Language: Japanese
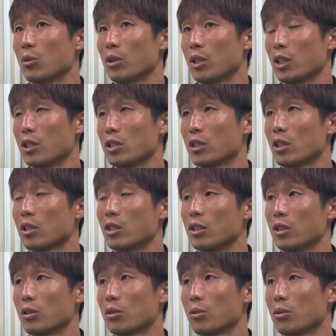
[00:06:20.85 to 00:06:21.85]
おうって感じだっ
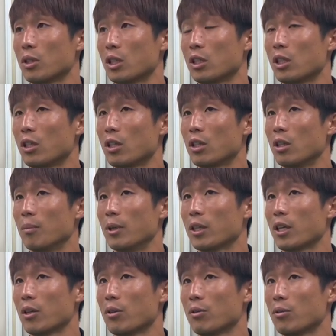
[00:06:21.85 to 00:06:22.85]
たんでそんなになんか
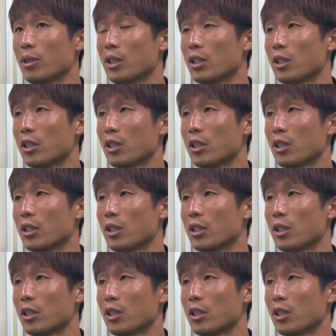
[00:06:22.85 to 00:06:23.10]
負ける雰